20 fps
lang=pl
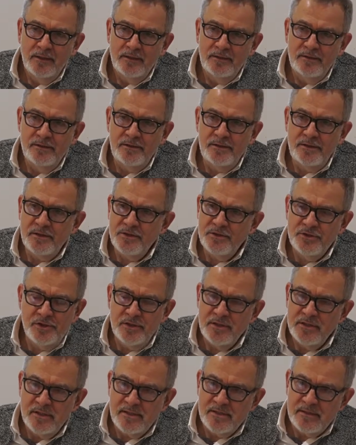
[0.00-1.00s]

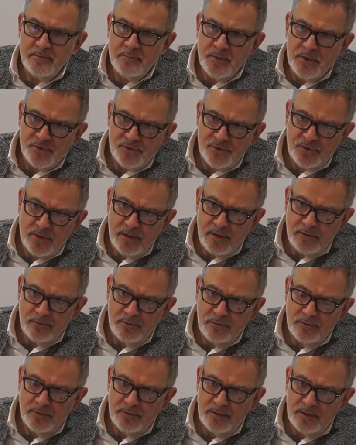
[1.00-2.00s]
Nigdzie nie
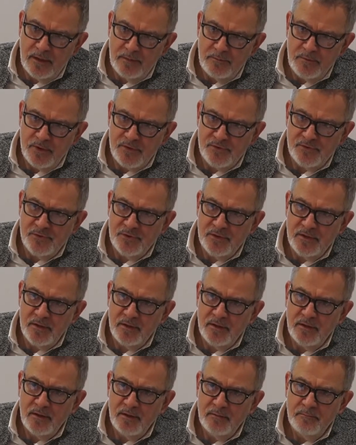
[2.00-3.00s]
zamieszkał na
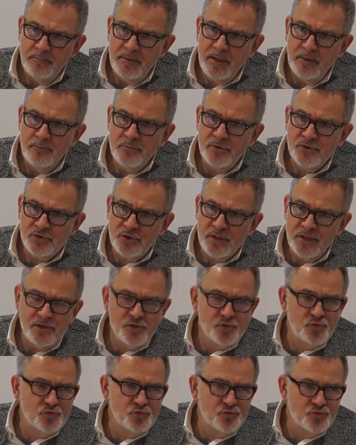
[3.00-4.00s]
mieście, miał
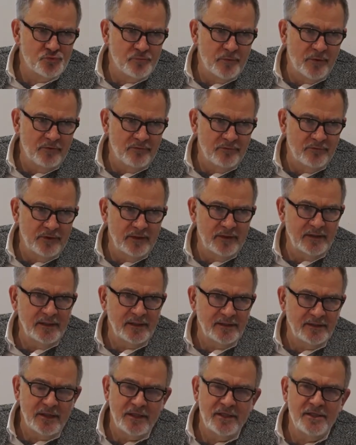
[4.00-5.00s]
mieszkanie służbowe
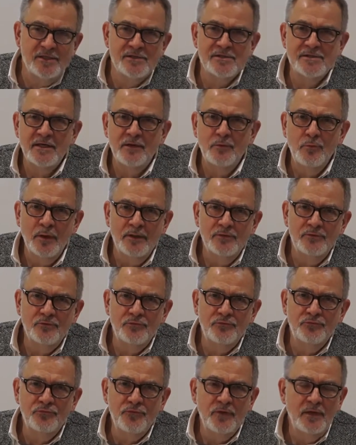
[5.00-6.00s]
na terenie
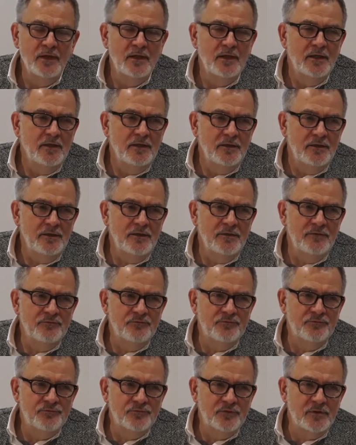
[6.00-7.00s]
zakładów i
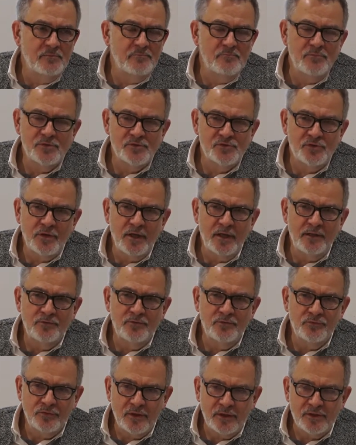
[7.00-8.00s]
w tym
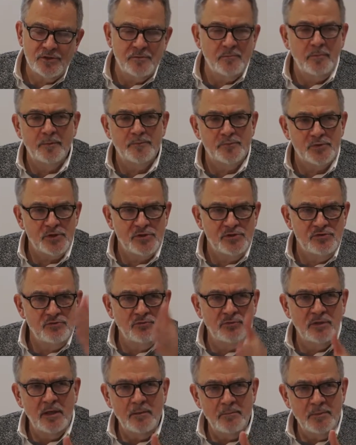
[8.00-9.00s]
mieszkaniu, także po przejściu
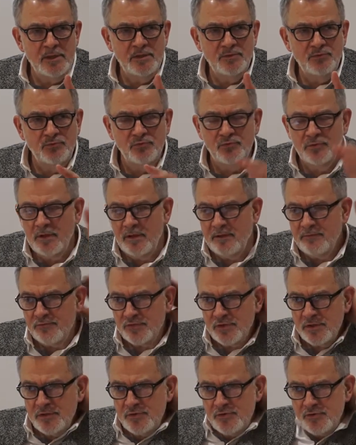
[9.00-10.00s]
na emeryturę w
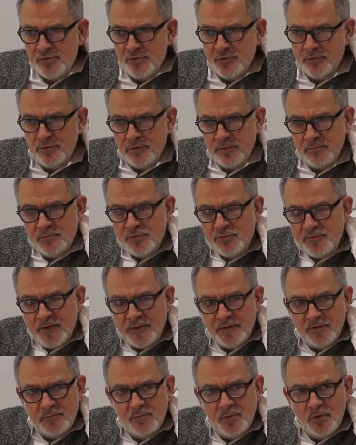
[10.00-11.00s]

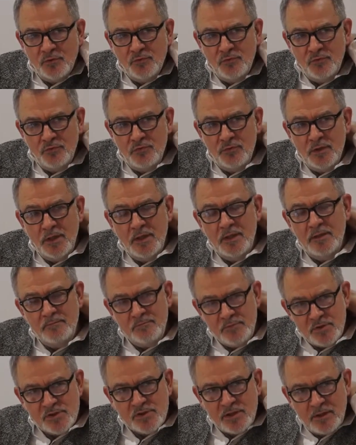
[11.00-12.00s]
1964 roku,
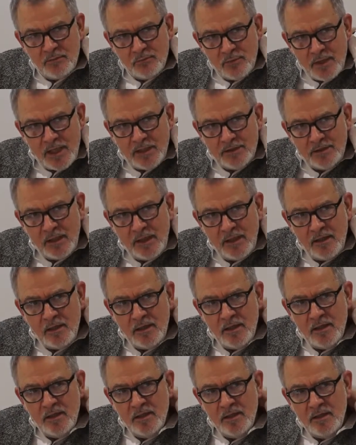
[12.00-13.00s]
mieszkał nadal.
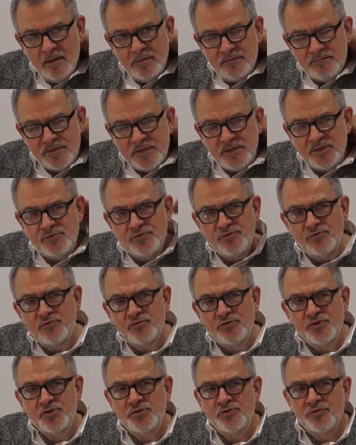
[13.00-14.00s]
W styczniu
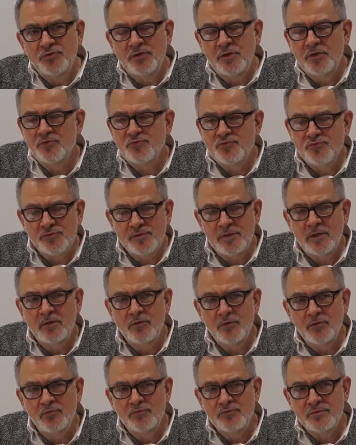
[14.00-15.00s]
1966
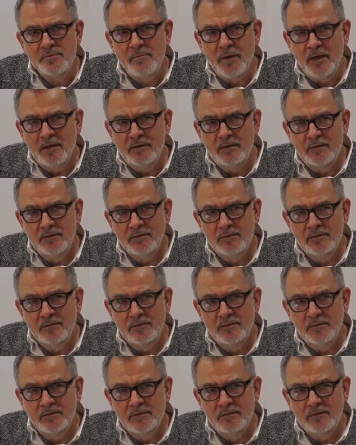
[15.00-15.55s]
roku zmarł.